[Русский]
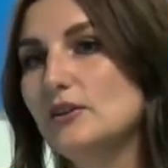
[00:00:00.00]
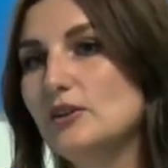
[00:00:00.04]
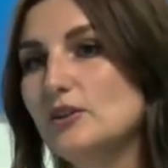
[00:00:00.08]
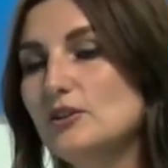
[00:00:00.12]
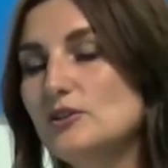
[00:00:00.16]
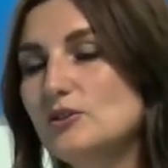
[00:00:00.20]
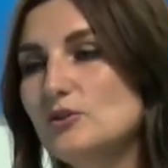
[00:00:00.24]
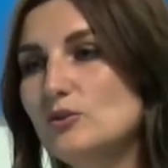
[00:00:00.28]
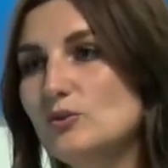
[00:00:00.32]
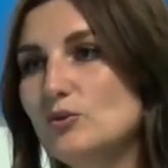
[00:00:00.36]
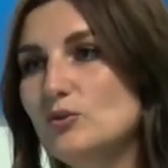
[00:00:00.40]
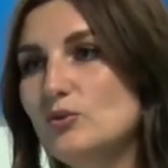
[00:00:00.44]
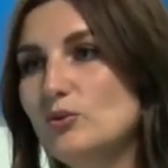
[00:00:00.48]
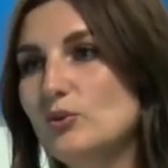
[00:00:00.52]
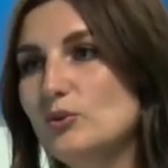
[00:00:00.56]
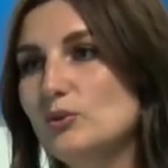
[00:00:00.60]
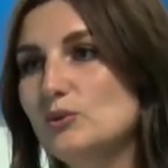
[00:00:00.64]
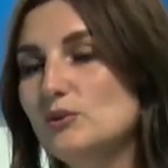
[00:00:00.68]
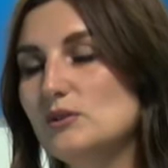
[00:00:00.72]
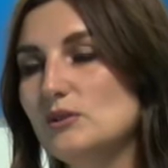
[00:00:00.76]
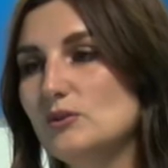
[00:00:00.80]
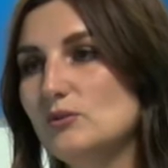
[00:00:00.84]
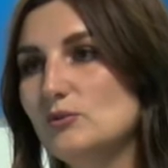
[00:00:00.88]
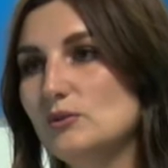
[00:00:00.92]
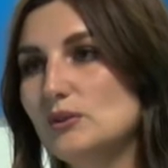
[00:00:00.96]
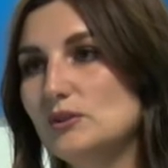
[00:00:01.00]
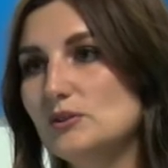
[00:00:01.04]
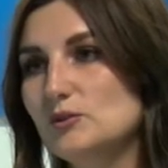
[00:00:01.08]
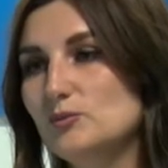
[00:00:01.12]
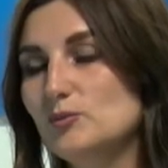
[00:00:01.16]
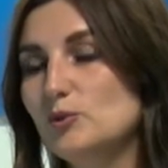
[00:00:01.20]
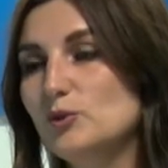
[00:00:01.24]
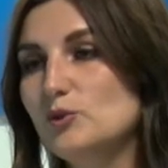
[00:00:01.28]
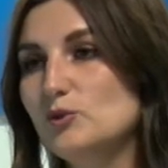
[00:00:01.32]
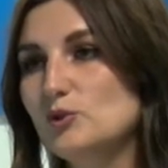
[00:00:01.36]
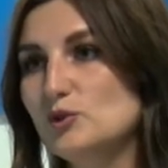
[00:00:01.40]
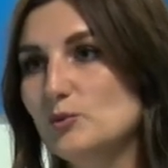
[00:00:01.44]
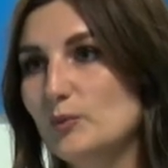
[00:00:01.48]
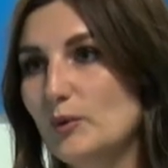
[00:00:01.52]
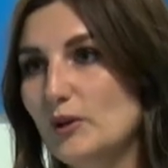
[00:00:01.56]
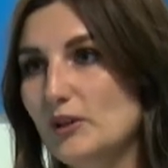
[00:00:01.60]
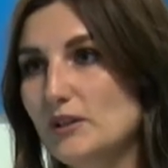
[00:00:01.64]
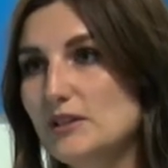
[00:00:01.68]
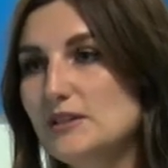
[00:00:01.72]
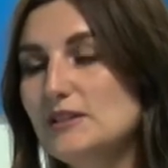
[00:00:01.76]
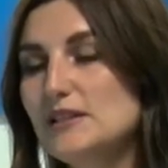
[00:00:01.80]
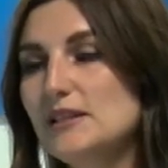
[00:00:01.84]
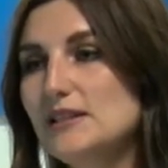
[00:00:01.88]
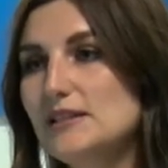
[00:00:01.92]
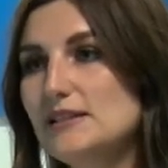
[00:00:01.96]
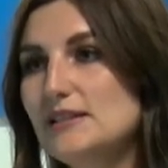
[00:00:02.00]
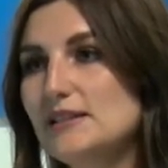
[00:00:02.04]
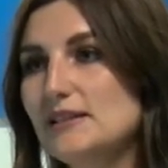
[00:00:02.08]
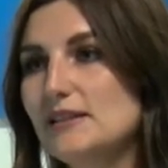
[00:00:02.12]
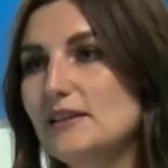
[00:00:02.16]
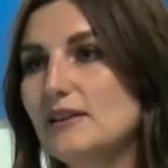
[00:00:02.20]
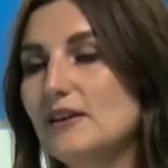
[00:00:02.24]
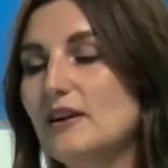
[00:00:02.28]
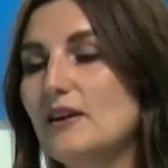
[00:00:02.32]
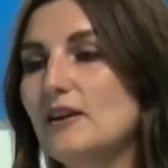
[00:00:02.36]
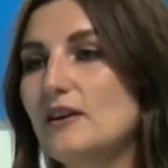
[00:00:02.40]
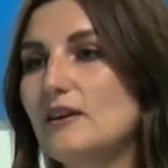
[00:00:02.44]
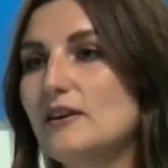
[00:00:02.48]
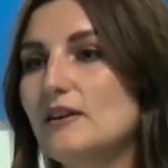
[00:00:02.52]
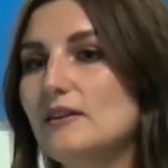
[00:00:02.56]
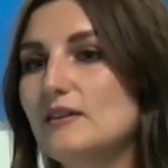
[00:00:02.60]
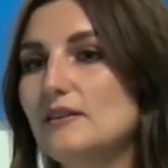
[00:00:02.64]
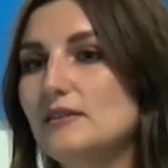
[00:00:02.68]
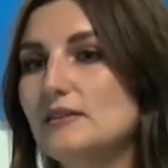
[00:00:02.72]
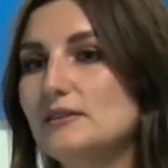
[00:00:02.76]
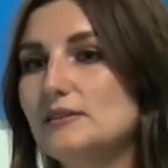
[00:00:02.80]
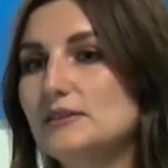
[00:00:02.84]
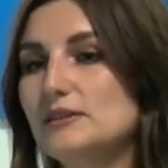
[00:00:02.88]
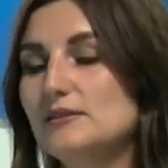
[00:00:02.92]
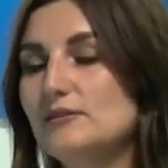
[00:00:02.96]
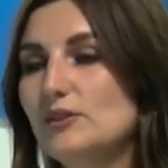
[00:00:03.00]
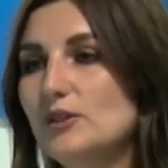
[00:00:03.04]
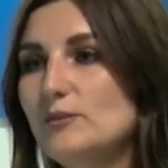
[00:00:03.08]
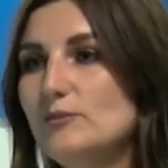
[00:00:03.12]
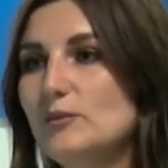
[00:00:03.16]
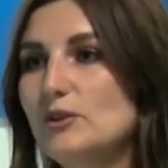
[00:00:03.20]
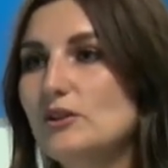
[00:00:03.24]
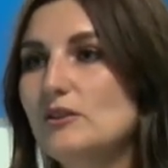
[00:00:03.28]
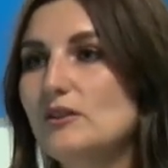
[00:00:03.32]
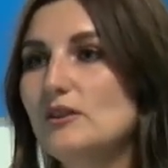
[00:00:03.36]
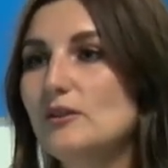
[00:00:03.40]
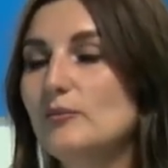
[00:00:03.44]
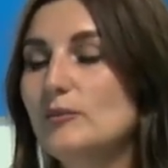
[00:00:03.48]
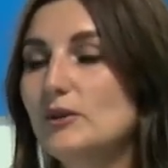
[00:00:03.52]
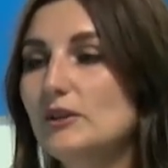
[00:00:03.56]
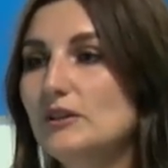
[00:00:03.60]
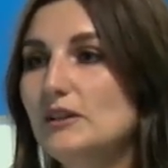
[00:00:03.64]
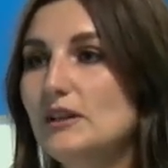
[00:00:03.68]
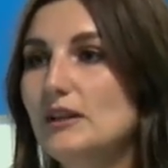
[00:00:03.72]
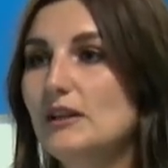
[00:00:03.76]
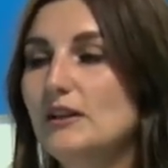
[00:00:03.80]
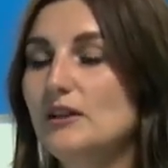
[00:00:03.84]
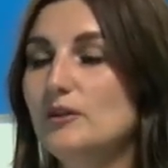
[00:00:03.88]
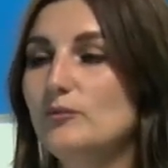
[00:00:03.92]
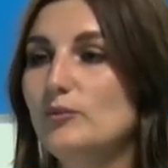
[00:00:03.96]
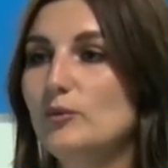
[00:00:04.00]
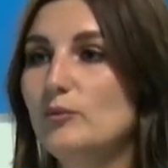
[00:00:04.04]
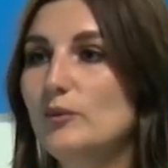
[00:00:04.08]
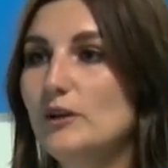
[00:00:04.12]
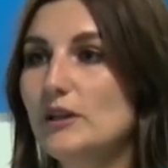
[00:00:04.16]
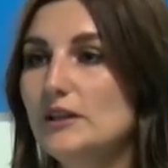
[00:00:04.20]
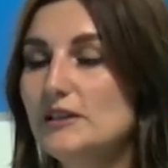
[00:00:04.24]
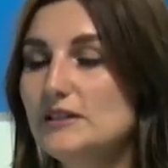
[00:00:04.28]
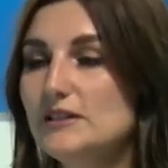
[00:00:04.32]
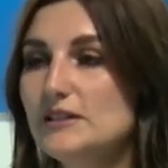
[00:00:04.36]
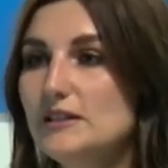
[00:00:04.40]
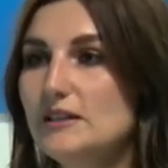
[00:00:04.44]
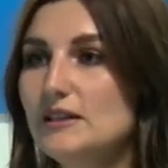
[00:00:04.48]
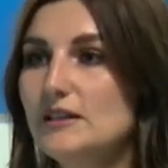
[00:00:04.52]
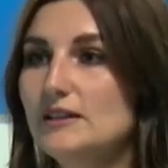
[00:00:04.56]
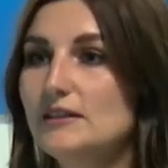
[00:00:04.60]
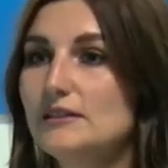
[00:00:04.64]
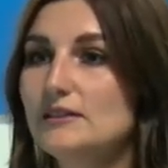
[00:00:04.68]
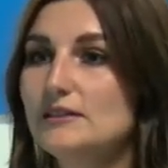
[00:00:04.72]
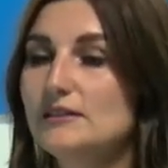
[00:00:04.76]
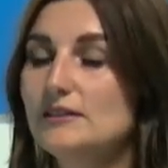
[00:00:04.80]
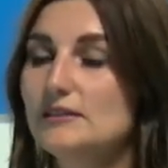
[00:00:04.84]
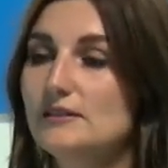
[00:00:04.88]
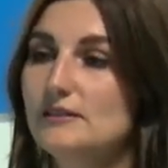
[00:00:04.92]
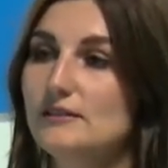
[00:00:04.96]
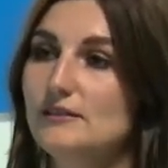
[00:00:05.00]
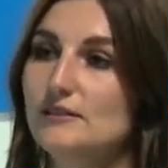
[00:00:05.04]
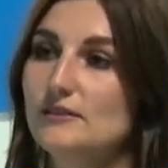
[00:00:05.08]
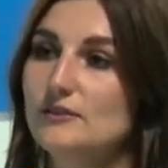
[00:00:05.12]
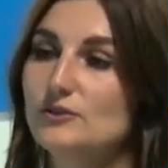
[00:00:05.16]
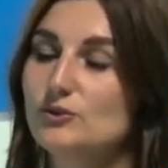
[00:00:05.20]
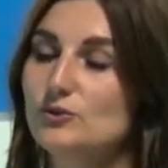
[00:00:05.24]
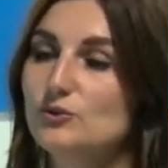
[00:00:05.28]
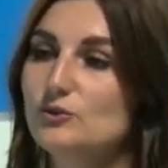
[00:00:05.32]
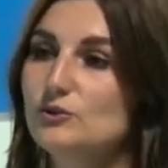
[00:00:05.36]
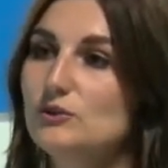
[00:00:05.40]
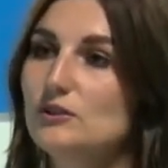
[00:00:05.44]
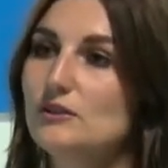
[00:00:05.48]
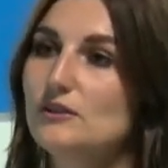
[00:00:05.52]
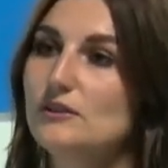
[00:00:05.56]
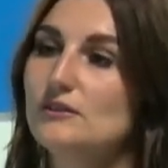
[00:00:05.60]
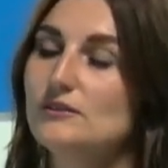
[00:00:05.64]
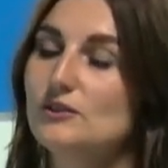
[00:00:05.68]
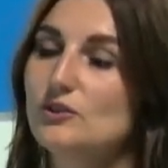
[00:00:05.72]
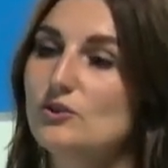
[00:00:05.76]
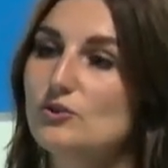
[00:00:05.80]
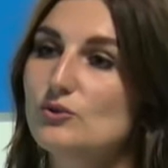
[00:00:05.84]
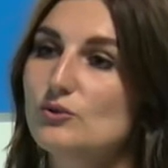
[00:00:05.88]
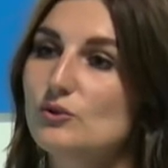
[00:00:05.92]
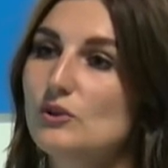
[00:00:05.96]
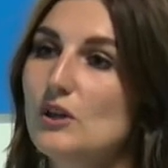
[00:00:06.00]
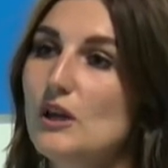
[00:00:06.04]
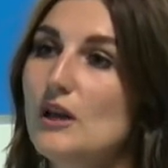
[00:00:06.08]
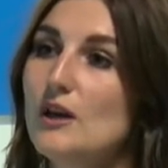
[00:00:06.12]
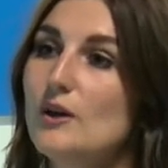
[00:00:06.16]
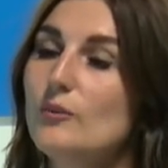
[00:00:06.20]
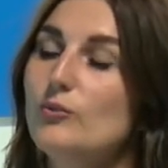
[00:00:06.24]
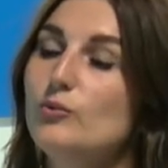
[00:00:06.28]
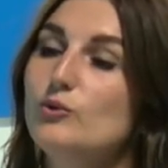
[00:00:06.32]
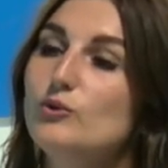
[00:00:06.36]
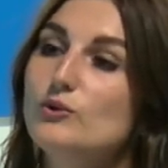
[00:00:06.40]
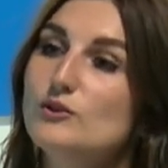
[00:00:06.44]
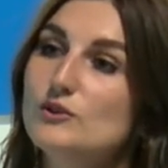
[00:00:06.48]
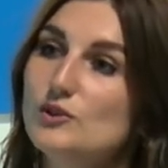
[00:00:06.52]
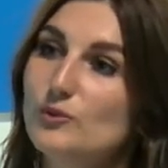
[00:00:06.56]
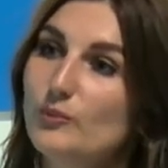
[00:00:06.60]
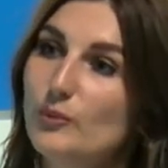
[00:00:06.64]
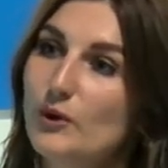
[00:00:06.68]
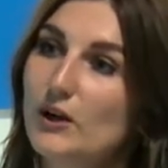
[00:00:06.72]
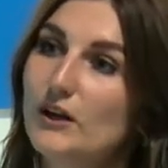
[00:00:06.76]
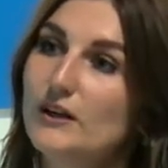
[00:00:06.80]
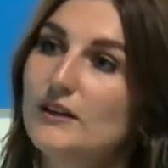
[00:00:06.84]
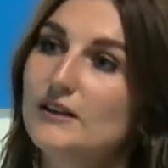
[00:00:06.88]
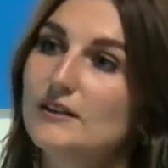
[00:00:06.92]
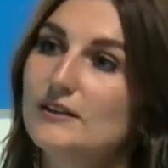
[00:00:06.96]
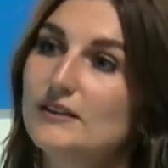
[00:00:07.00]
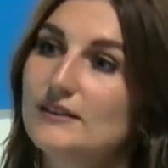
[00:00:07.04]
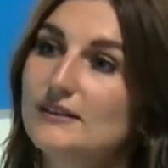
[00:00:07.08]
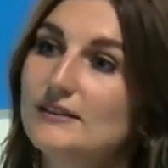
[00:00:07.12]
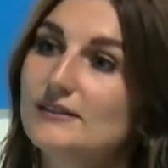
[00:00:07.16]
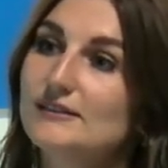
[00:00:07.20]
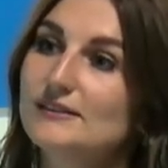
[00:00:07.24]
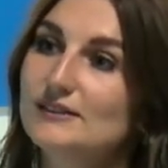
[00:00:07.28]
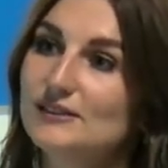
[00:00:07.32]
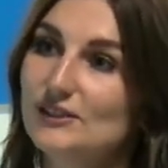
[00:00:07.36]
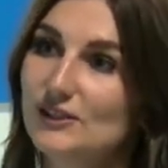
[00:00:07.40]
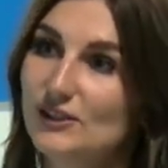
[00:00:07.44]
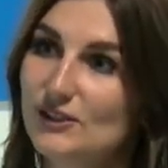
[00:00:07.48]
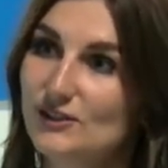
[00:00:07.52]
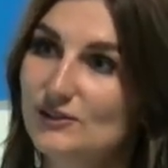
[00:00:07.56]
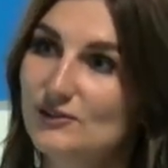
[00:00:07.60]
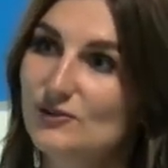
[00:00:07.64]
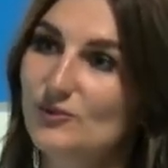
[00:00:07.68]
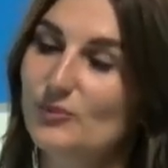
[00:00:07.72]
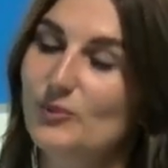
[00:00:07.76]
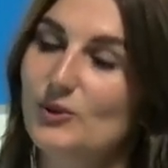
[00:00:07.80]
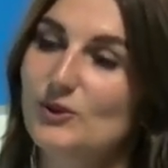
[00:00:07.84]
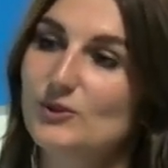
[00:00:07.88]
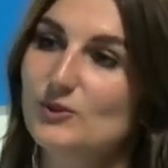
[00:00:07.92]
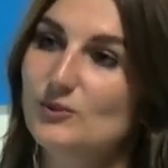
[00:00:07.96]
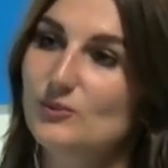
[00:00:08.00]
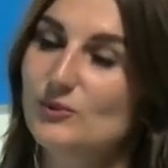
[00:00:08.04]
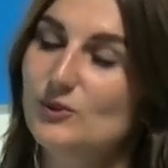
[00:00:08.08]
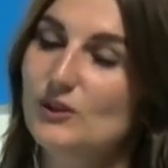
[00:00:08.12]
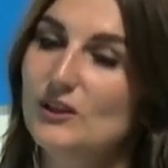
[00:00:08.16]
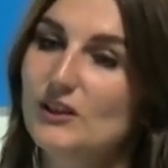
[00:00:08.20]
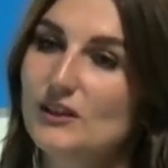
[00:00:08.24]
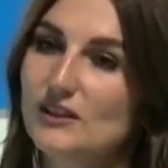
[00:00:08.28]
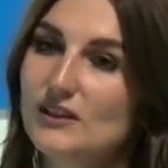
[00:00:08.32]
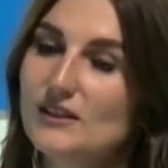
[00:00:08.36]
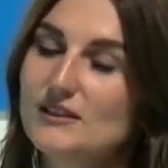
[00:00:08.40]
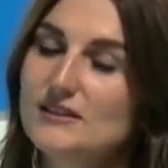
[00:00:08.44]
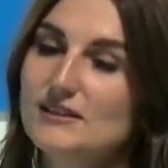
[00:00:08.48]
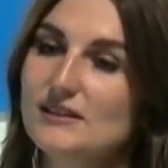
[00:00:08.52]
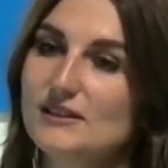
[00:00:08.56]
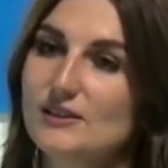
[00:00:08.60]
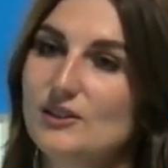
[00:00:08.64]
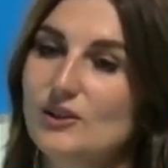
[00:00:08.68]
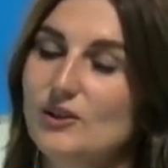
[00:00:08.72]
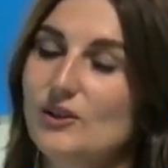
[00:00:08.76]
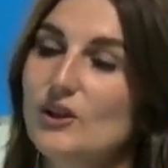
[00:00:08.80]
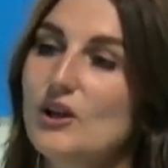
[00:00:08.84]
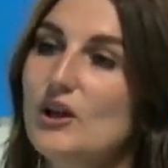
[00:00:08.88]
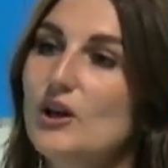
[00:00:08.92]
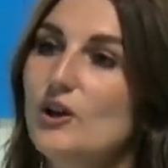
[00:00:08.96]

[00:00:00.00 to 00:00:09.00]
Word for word: рейтингуется у нас в муниципалитете как э, современная модельная библиотека, э, созданная за счет муниципальных средств. Поэтому для нас это